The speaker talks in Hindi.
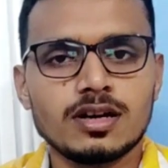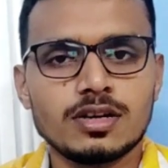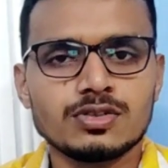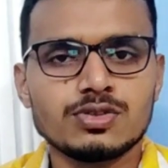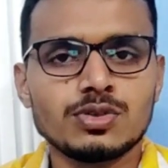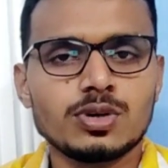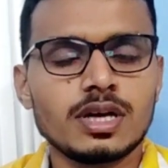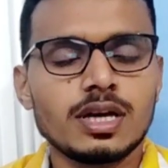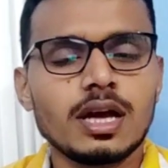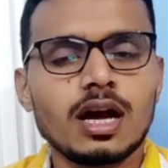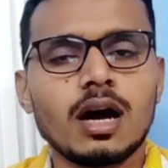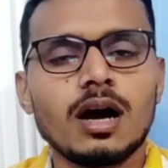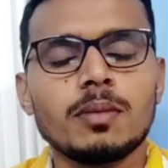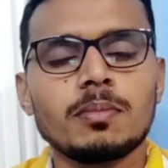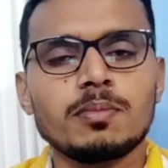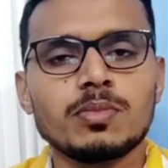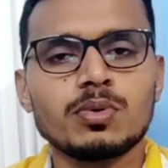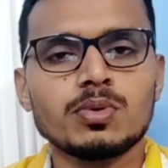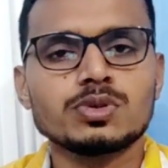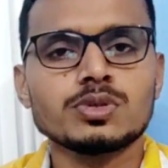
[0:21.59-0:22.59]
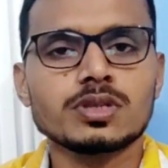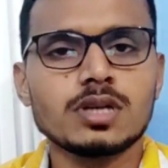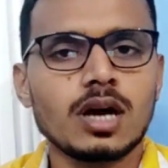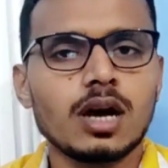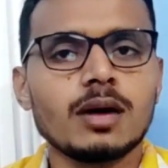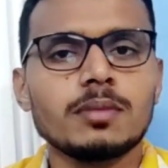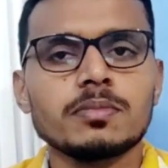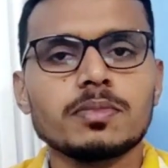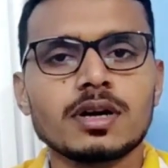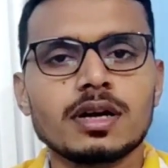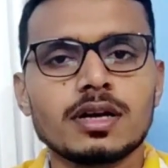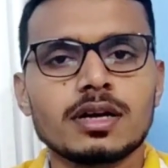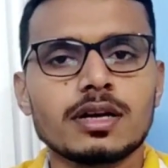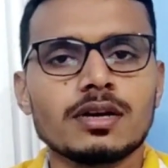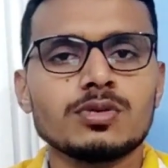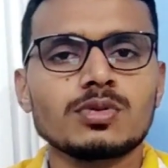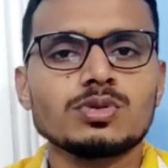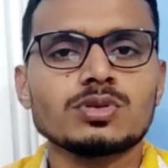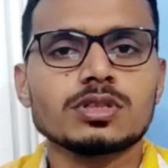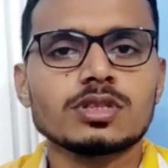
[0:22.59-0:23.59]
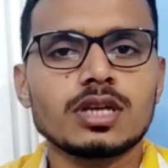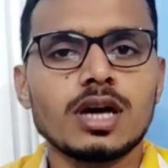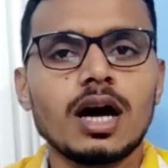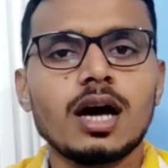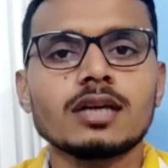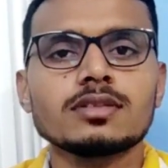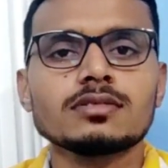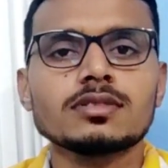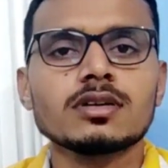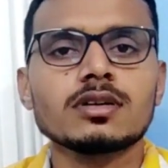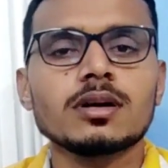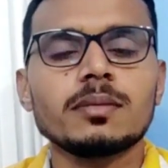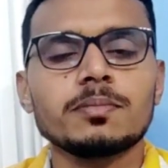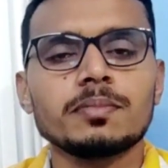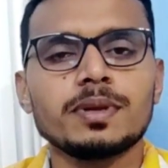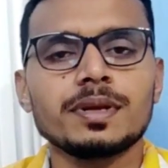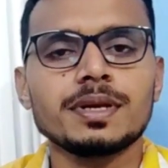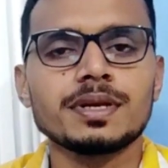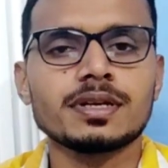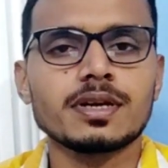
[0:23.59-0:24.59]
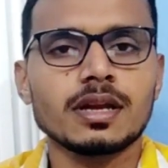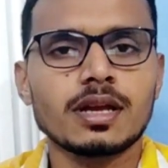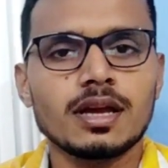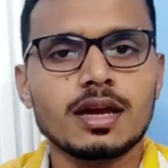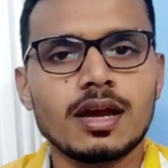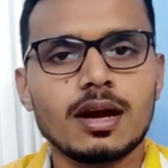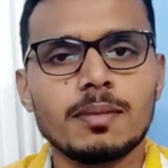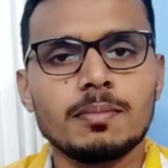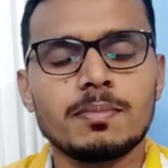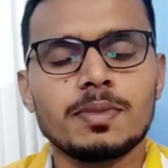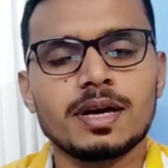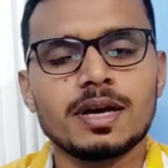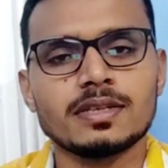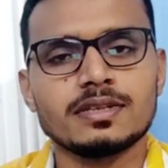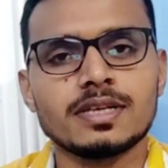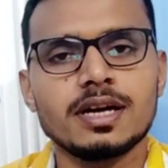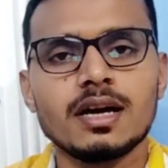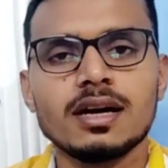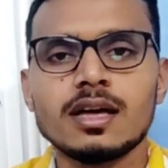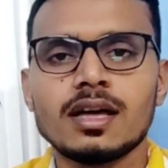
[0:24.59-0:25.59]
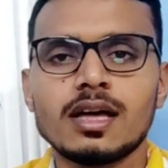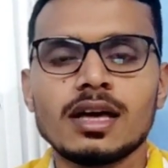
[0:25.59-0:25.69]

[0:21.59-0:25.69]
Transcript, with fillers: जो है आप कुछ काम करके कुछ टास्क कंप्लीट करके आप पैसा